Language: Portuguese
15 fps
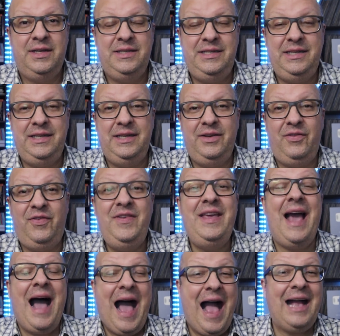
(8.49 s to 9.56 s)
de
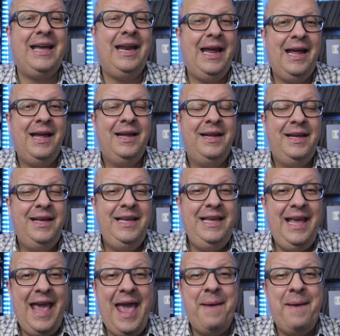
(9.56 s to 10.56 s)
Viagra e